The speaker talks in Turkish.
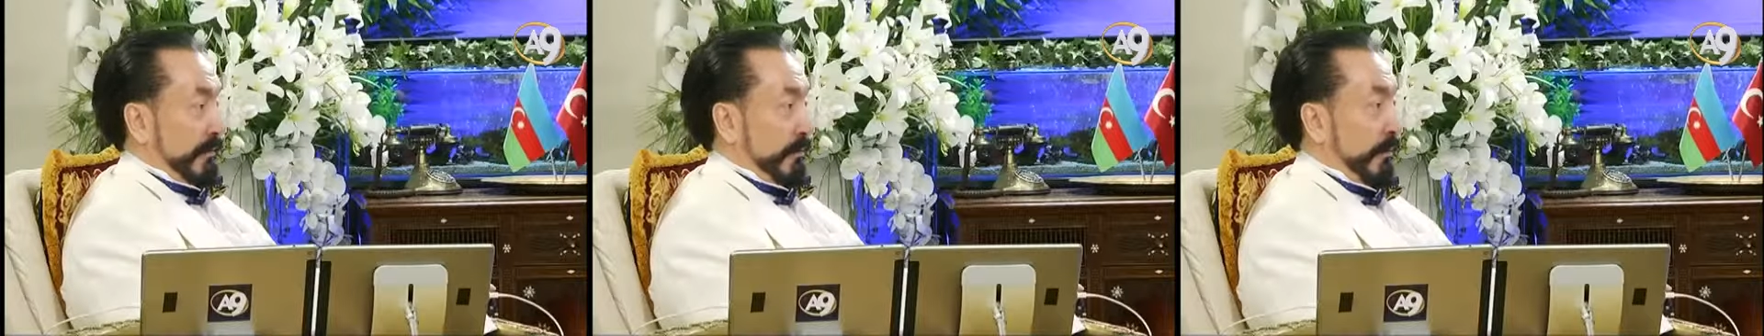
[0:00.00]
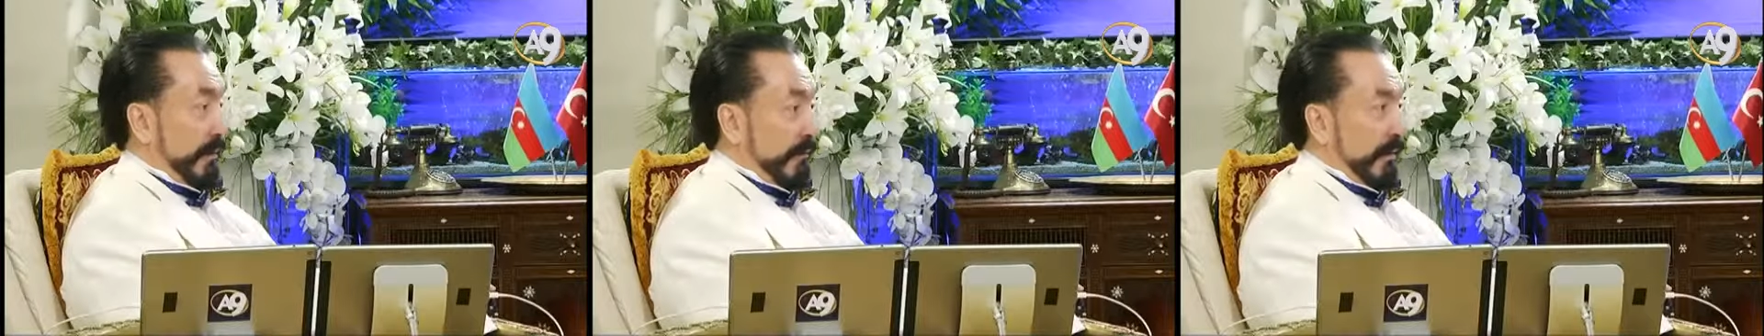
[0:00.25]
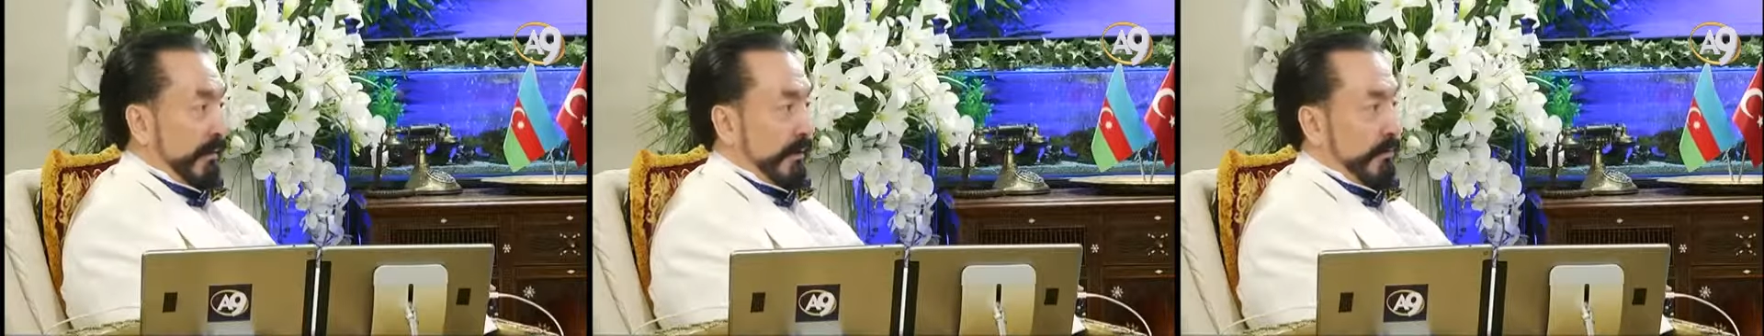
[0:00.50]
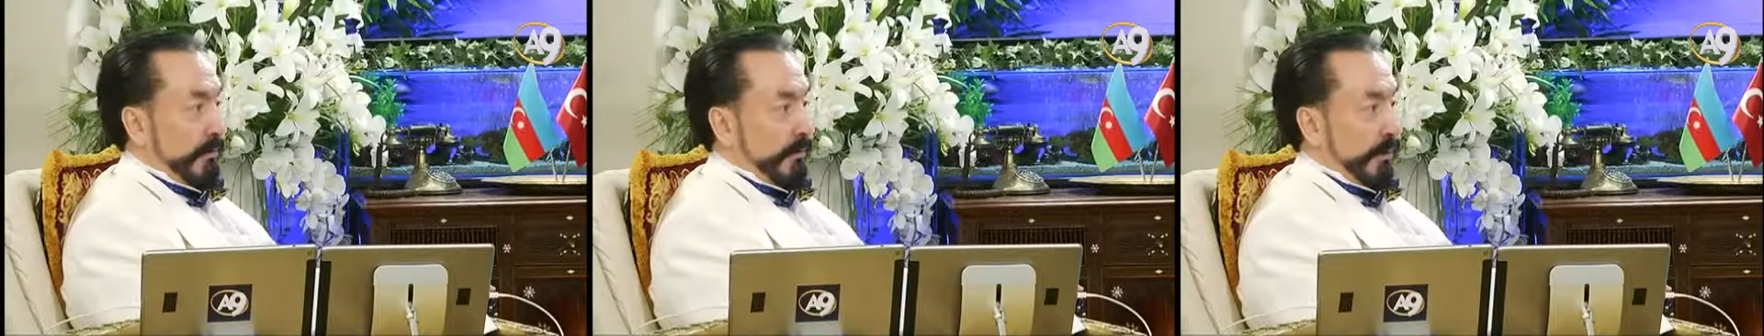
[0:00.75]
görevde
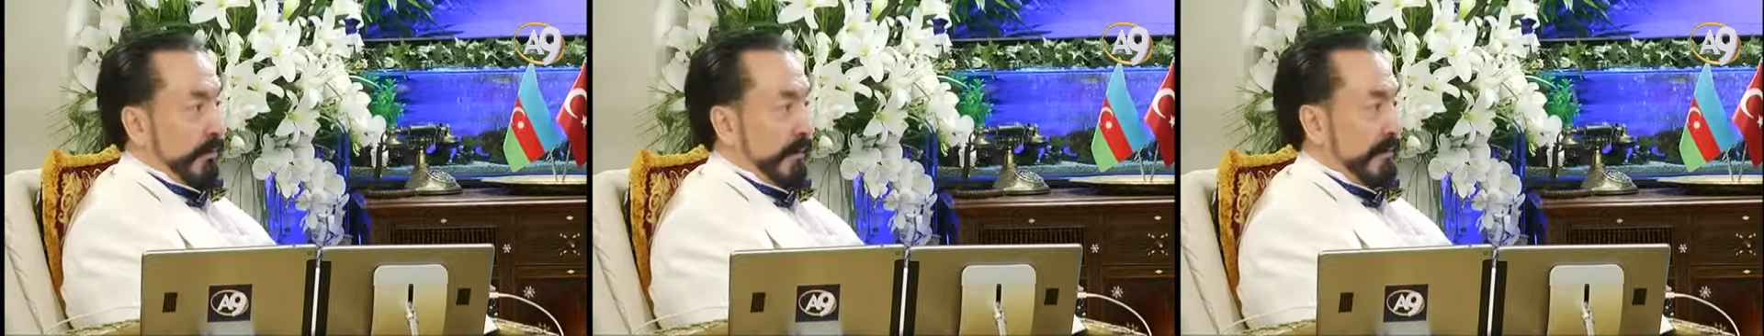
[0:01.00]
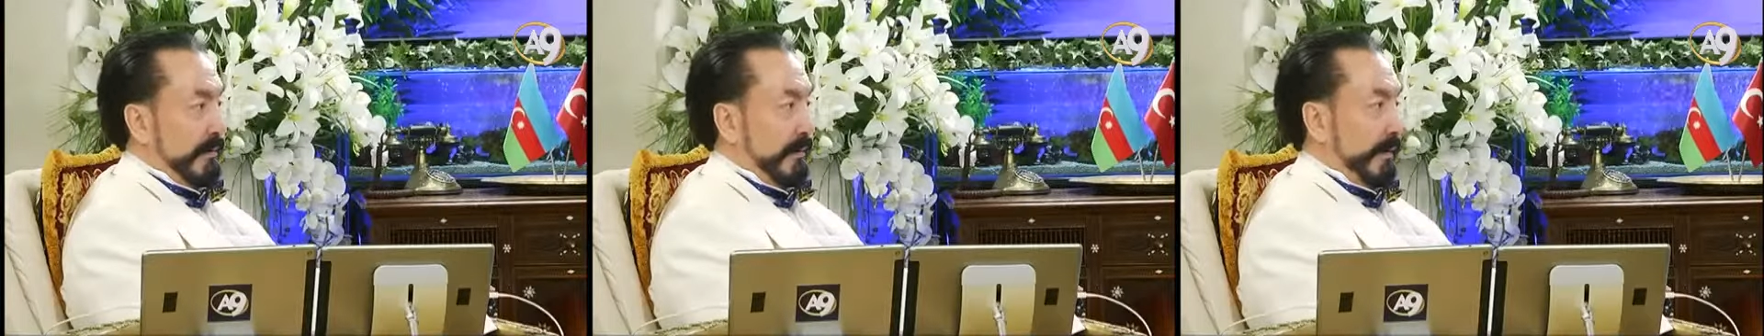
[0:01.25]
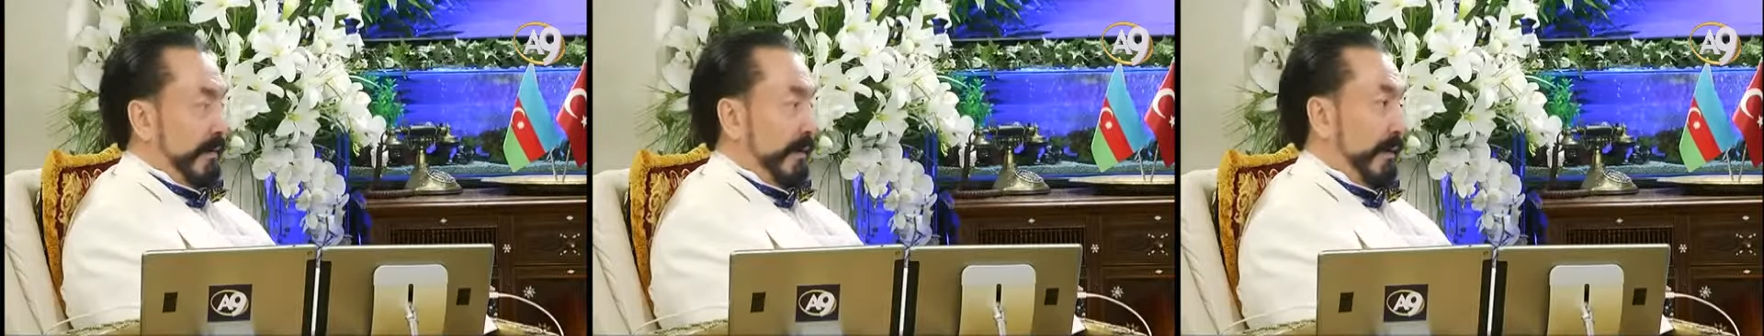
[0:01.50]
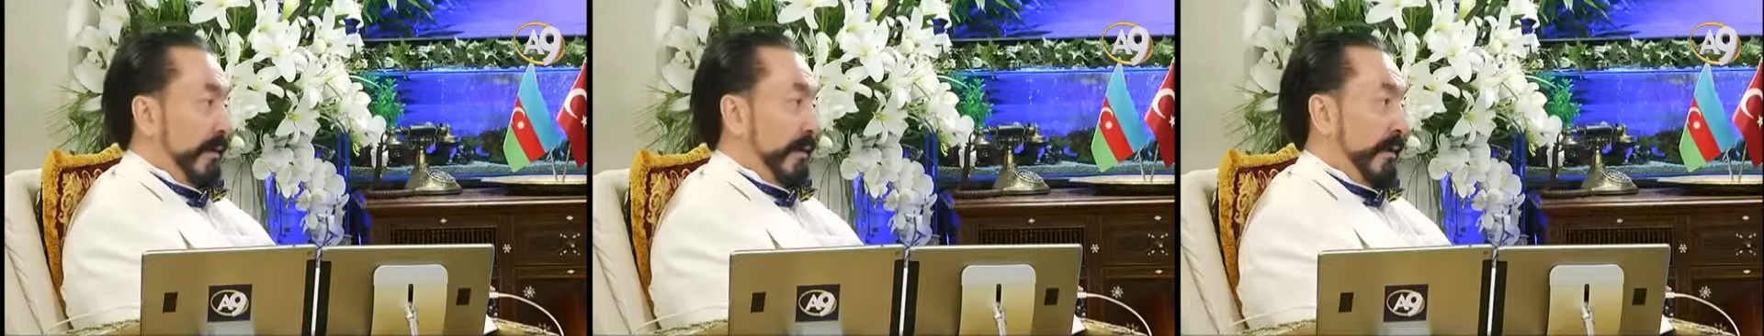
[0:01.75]
kalmış olması
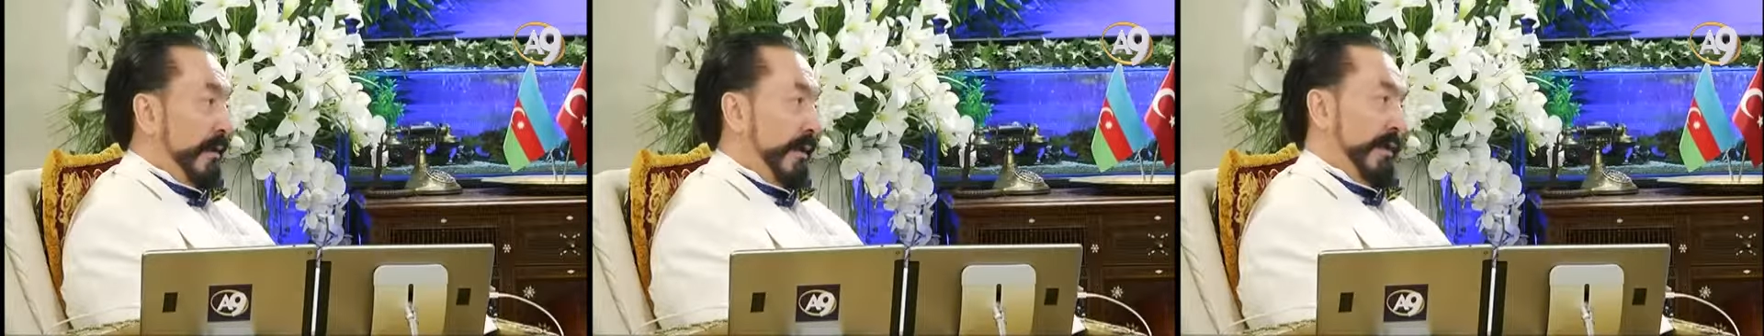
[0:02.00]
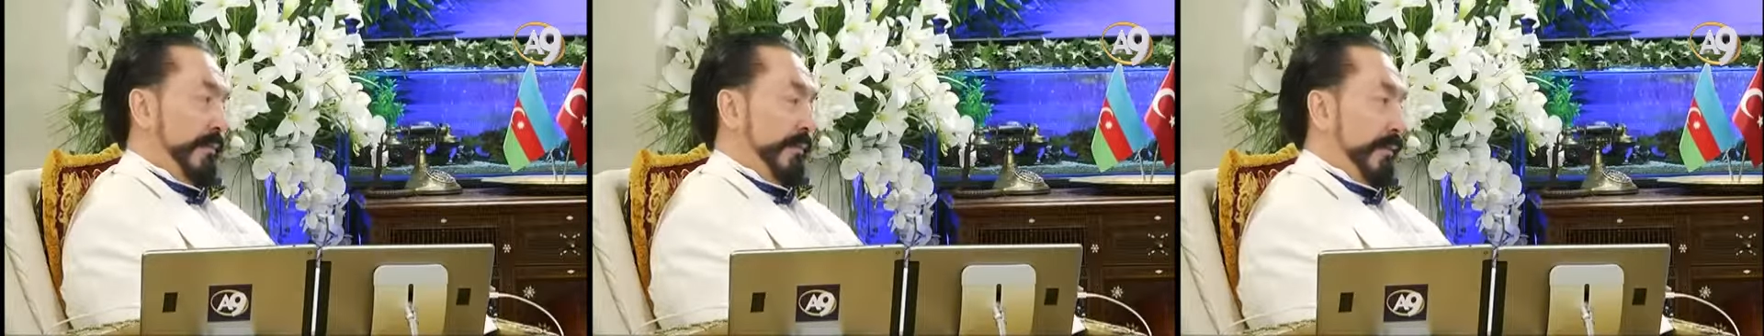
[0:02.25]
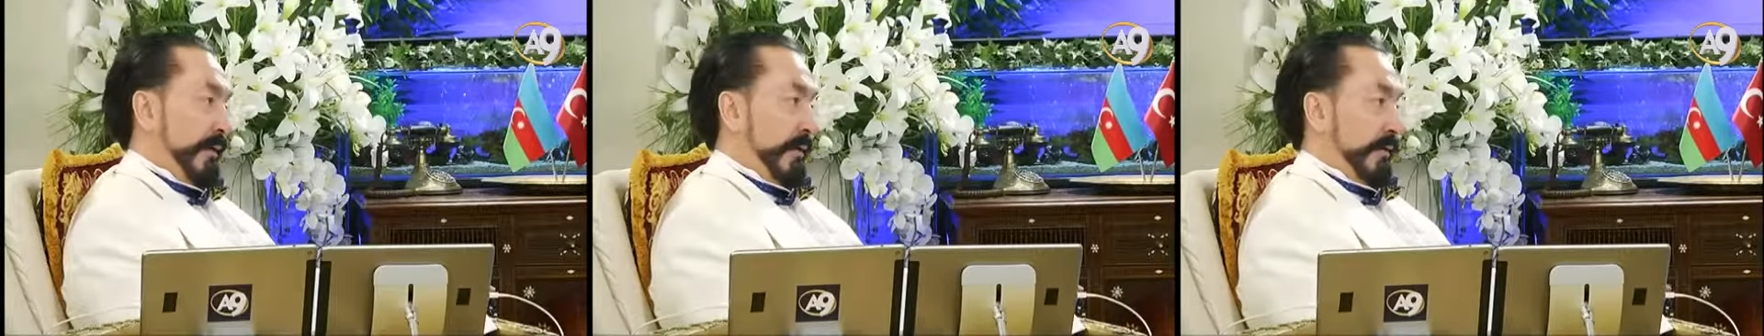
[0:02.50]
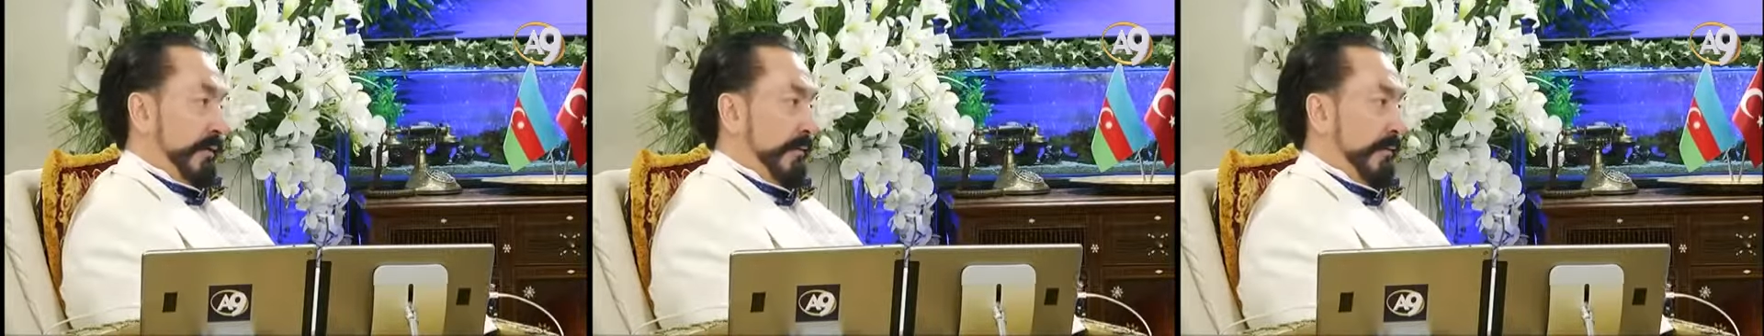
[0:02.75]
da ayrı bir
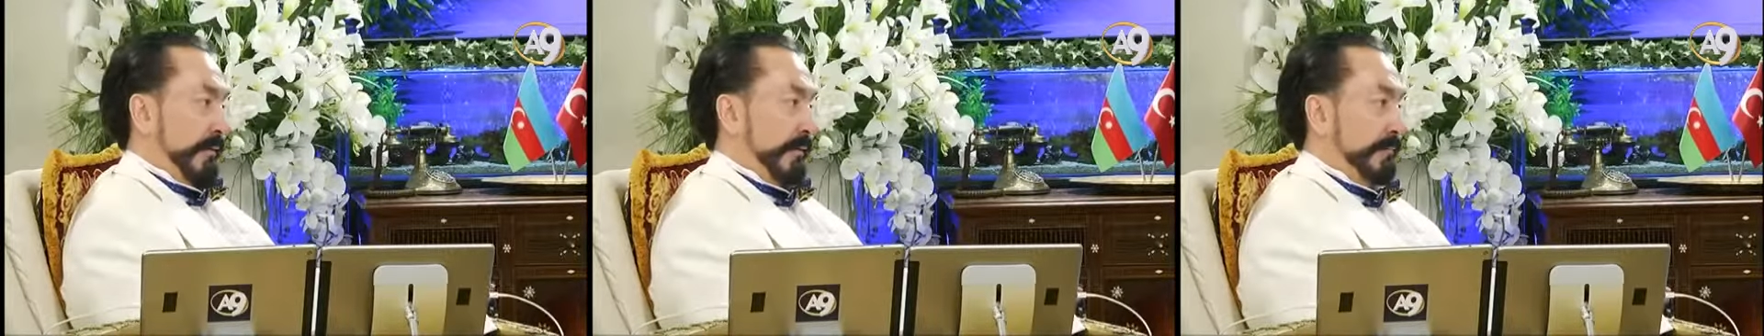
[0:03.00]
felaket.